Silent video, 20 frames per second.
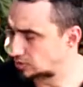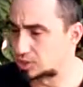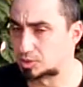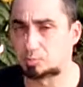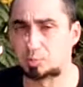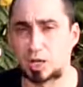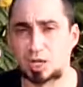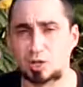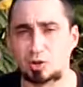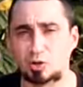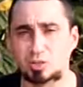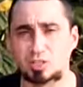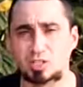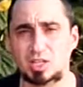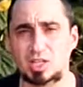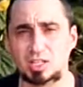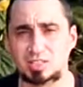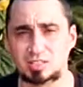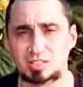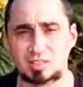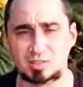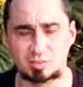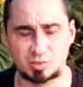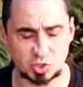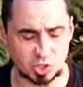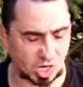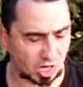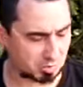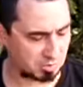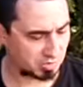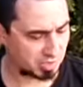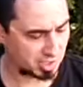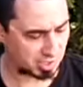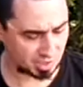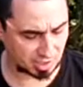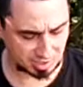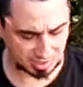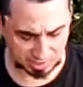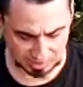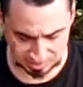Ich baller euch die Links in die Beschreibung, wenn
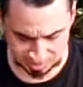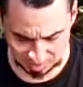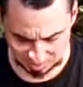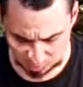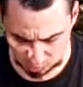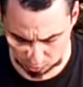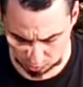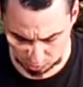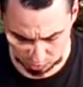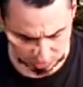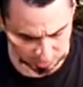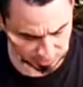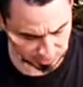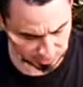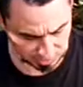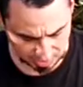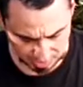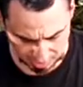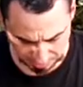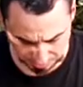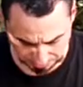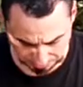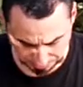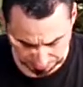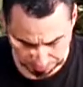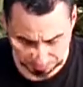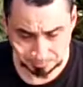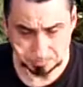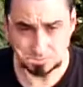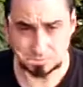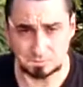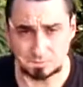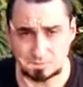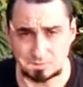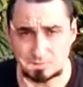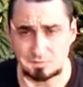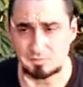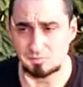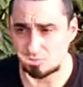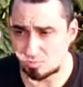ihr Interesse habt. Guckt euch das Ding an.
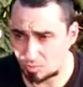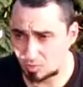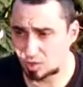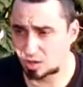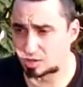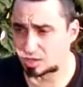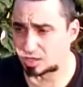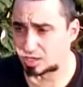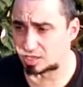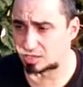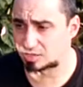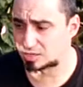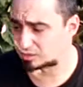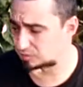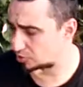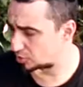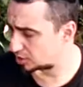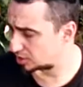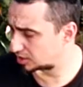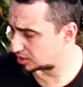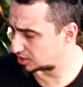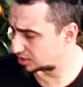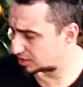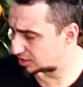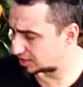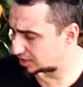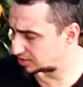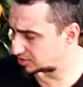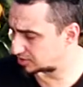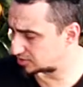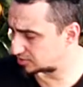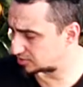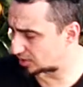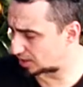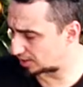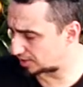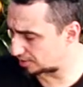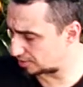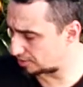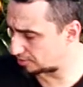Es ist wirklich ein krasses
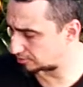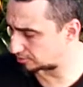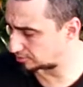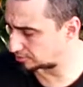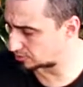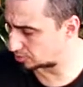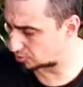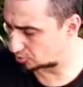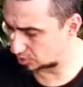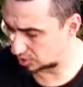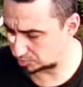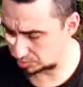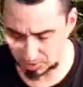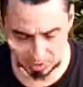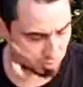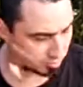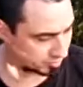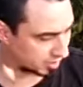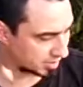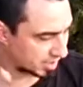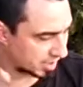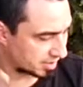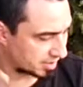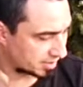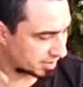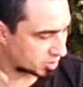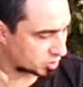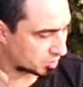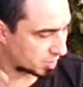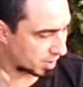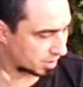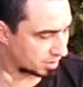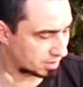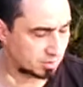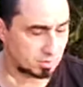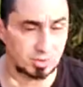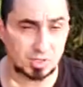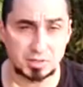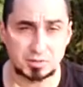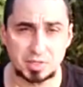Teil und ich bin auf die Tests
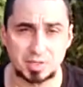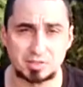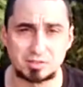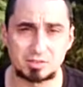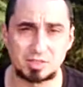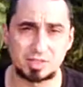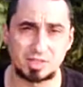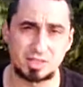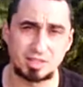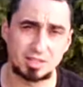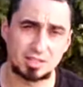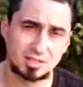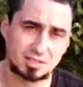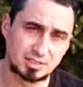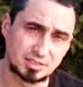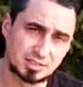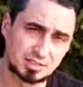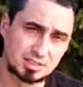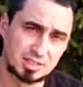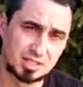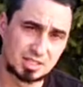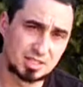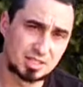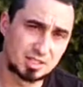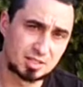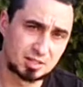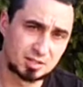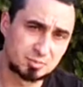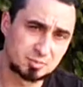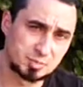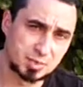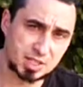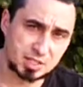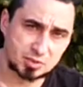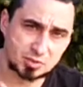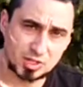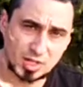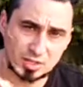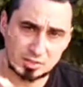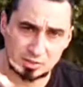gespannt und in diesem Sinne,
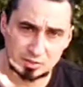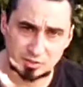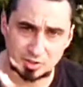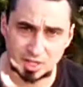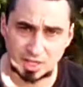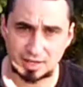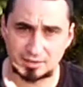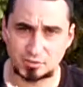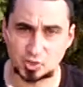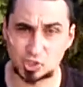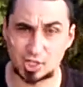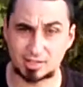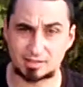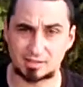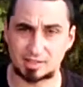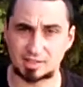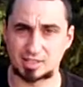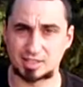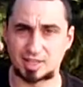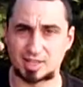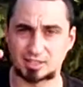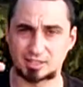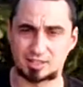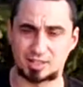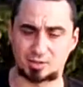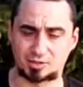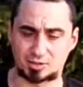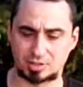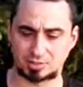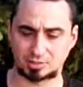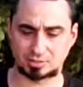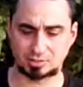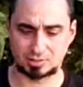Peace und Cuts of Life, checks and cuts out.